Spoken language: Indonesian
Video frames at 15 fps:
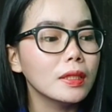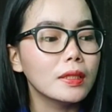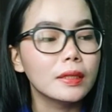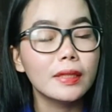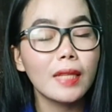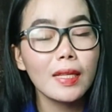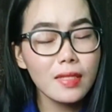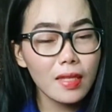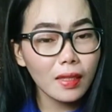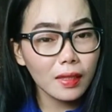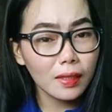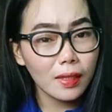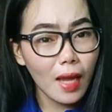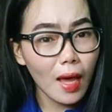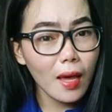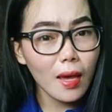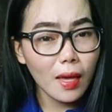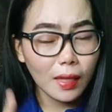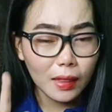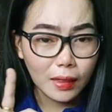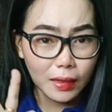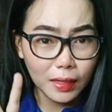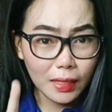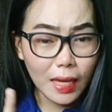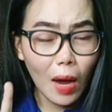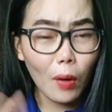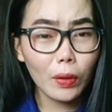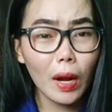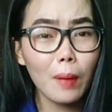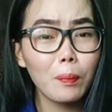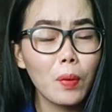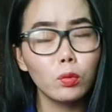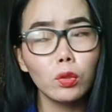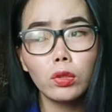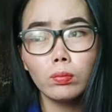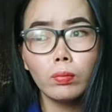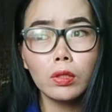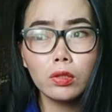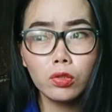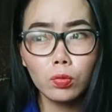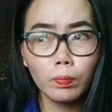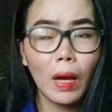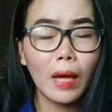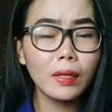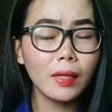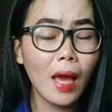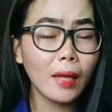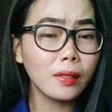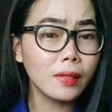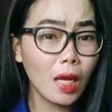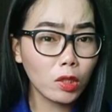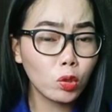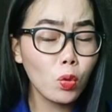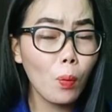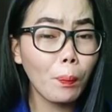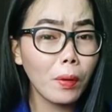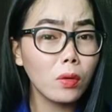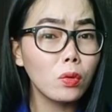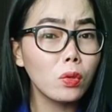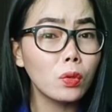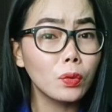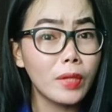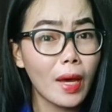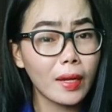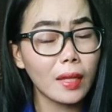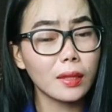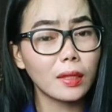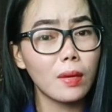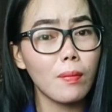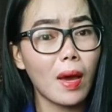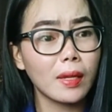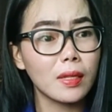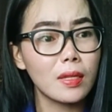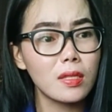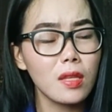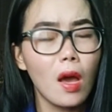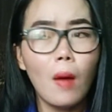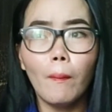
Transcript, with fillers: Dan setelah tiga orang pemuda berjumpa dengan Datuk Penghulu Darat Kimanis,